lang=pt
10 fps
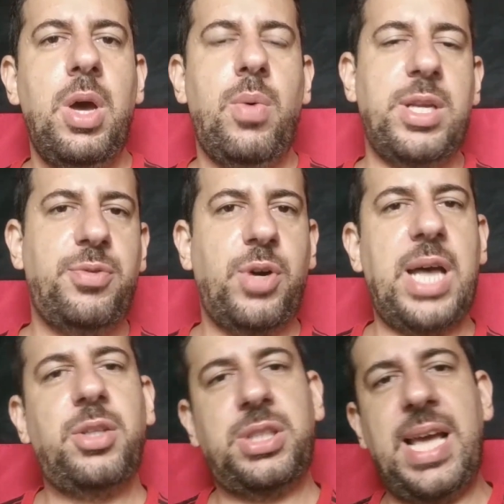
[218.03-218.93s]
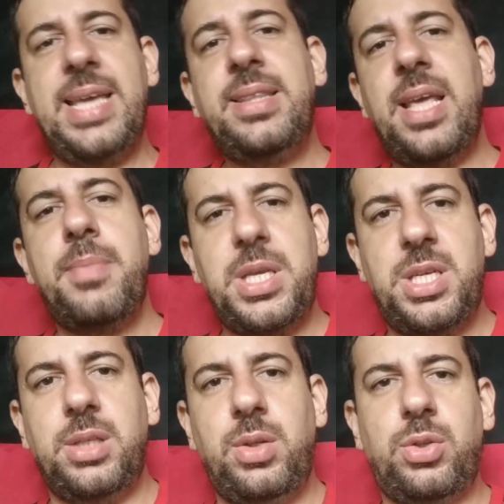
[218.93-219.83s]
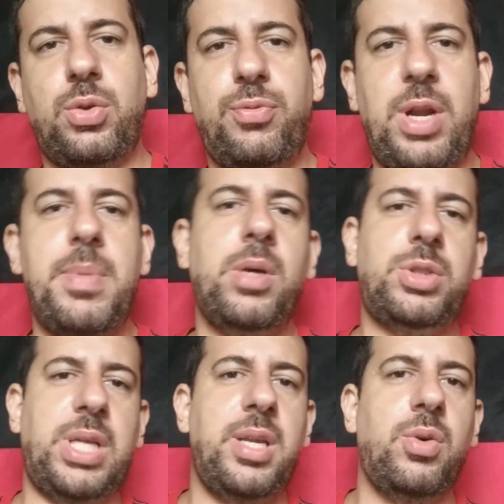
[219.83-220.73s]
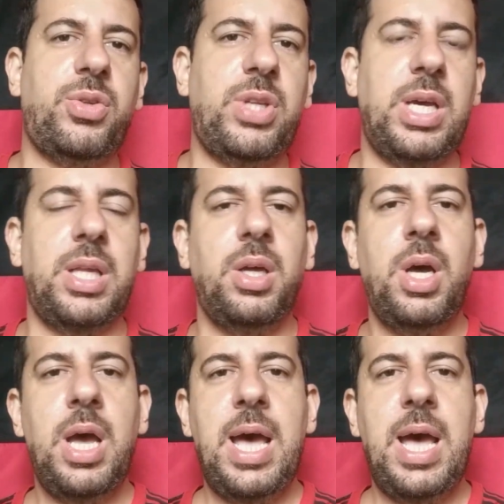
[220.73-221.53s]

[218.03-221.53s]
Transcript: O advogado está intermediando isso com o Flamengo, está negociando,